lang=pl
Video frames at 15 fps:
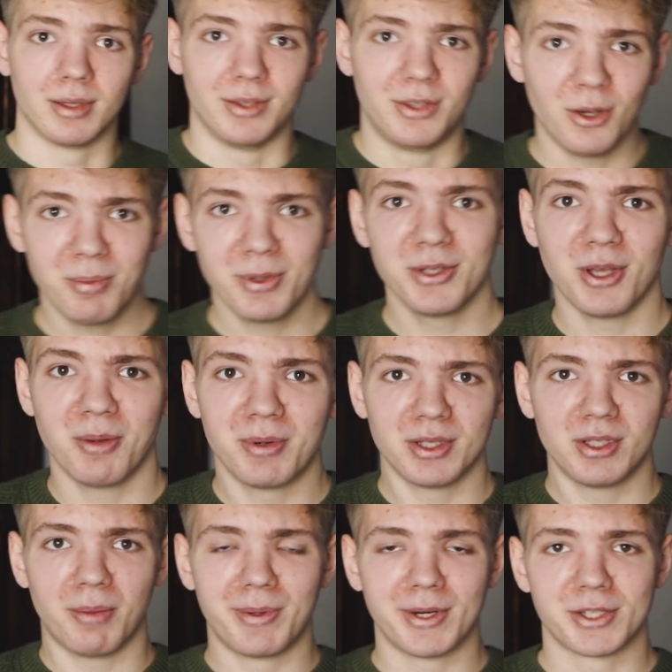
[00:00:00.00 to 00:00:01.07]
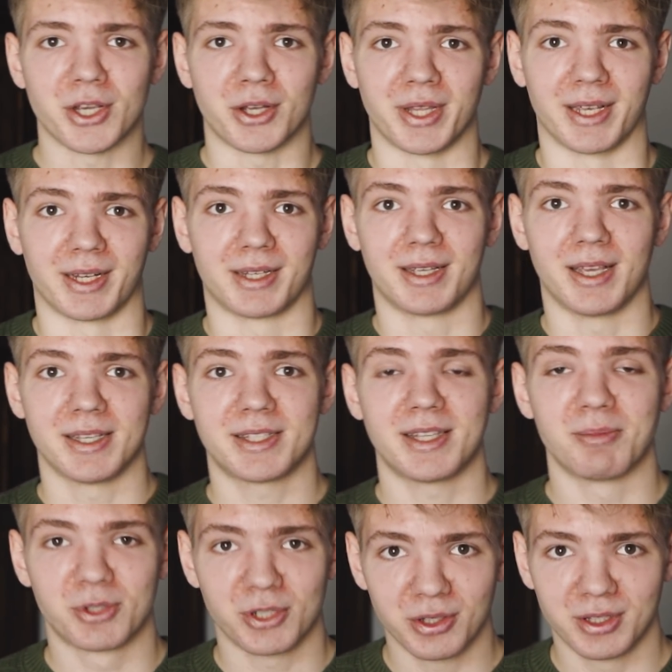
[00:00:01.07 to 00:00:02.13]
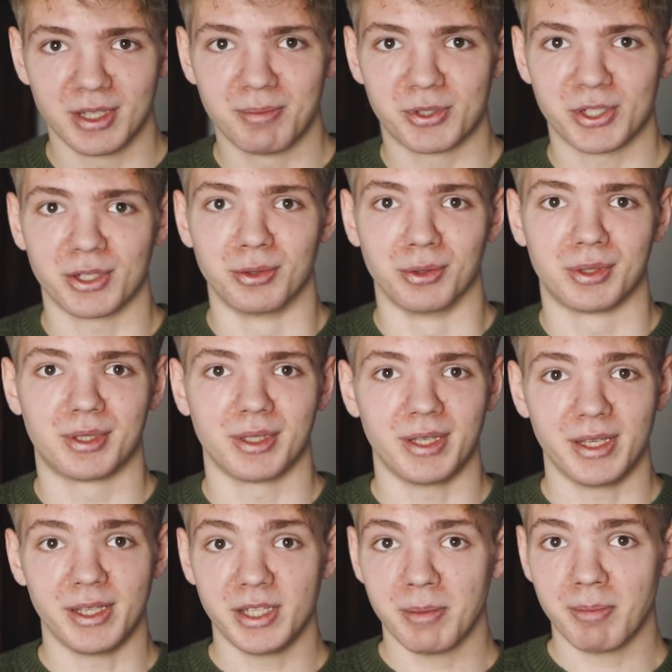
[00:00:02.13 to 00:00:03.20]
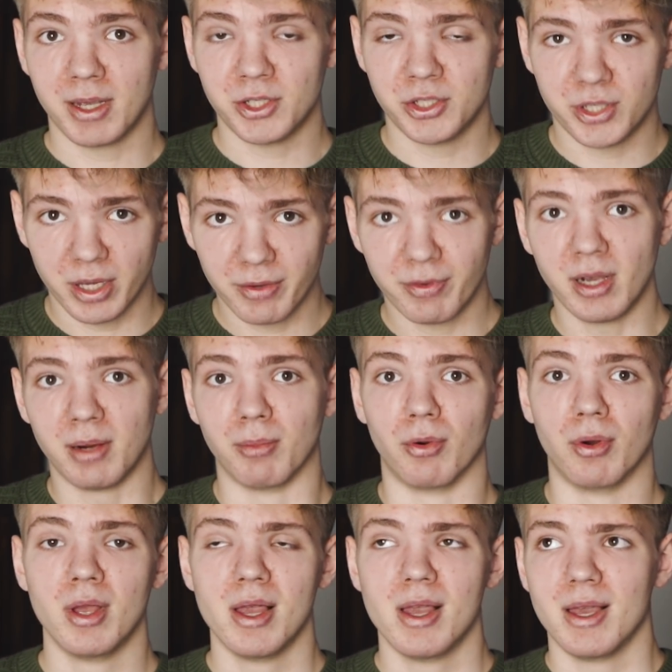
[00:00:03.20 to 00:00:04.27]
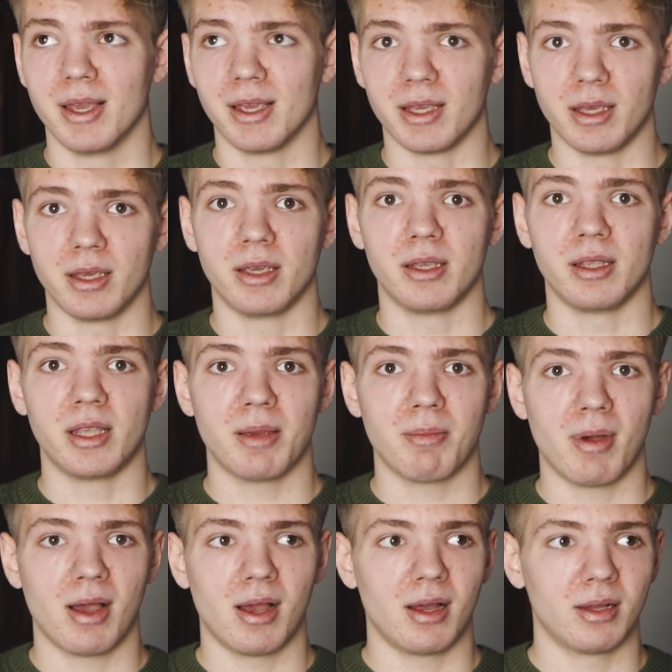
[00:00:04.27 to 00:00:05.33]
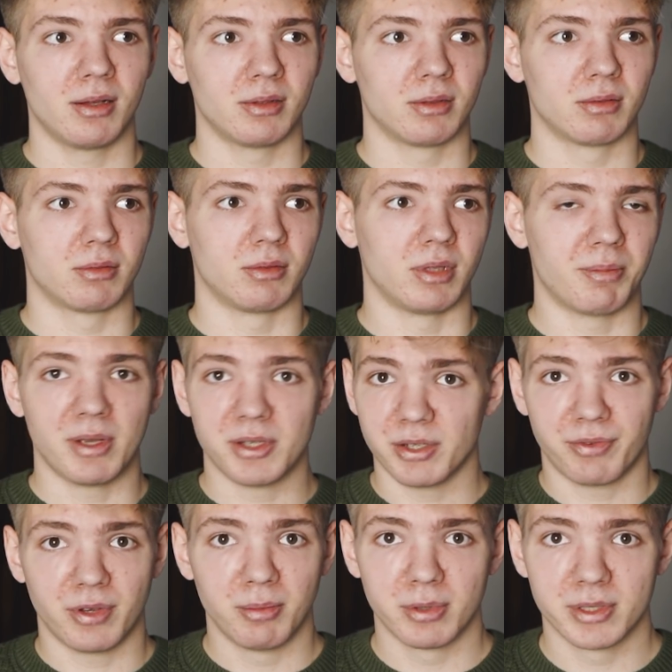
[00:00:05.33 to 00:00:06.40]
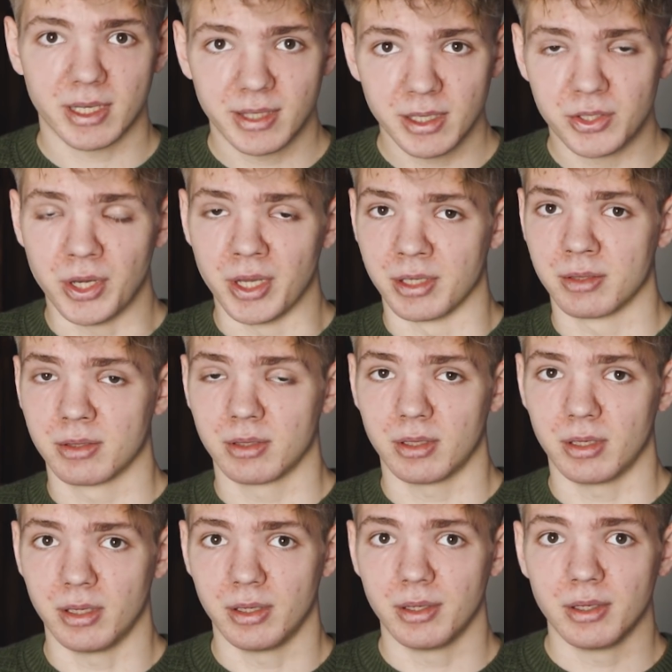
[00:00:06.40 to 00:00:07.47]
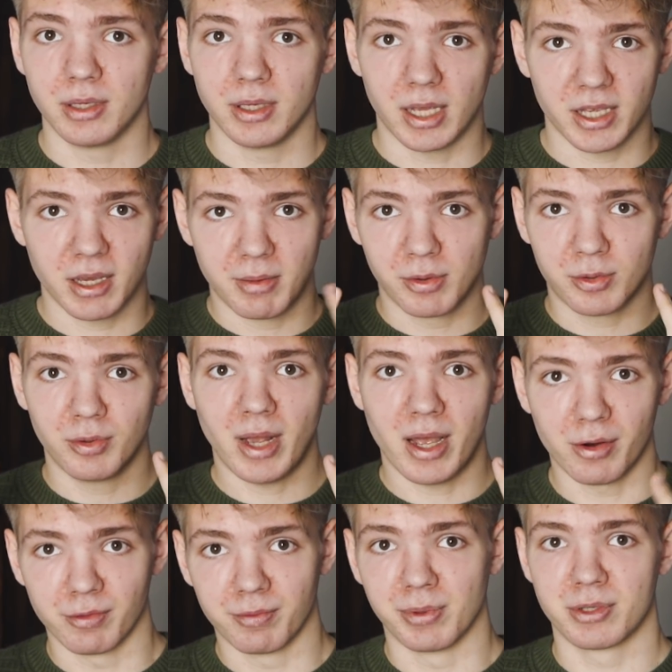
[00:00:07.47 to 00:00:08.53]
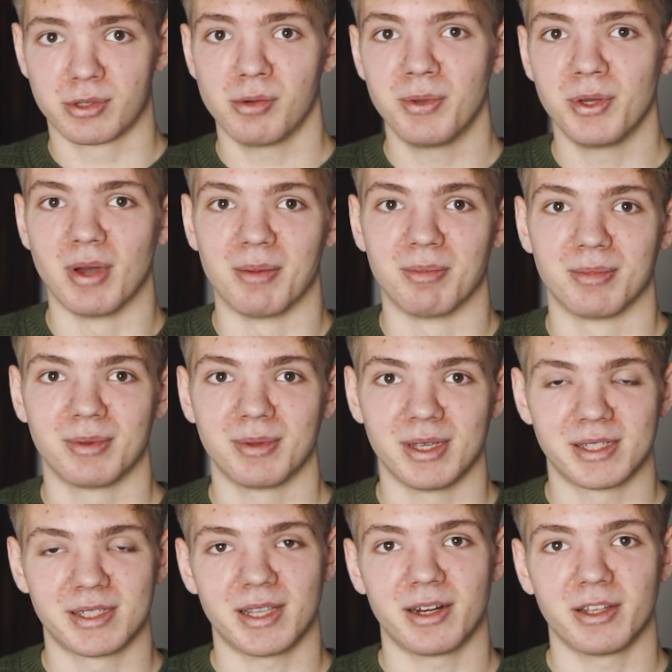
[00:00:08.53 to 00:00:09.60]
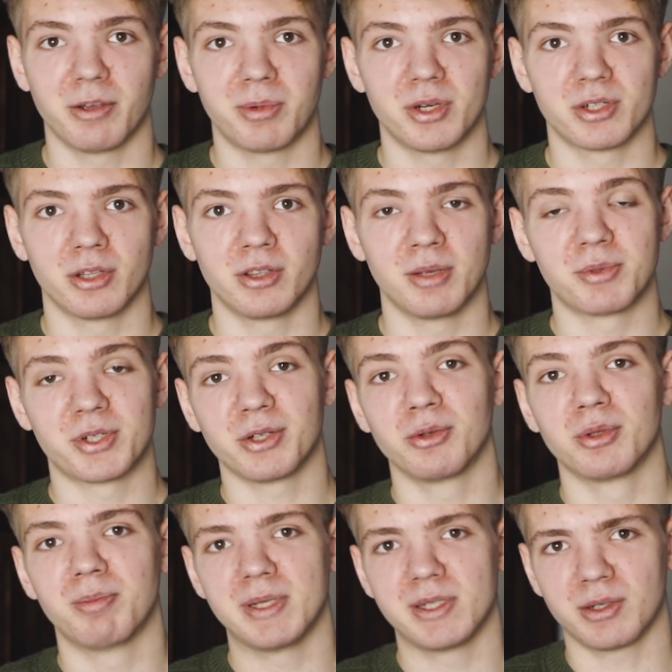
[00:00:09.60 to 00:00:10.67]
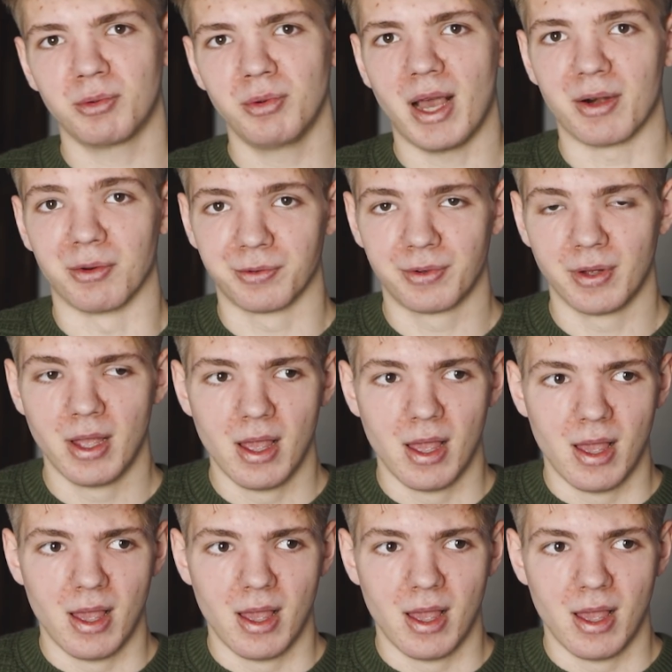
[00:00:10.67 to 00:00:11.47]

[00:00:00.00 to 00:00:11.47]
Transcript: Dobry, dobry, dobry dzionek. Jestem rządny przygód i nie ma dzisiaj filmu. I nie ma, nie będzie filmu za tydzień. I ja nie mam okularów, bo zgubiłem. Jest stary, dobry, rządny przygód bez okularów.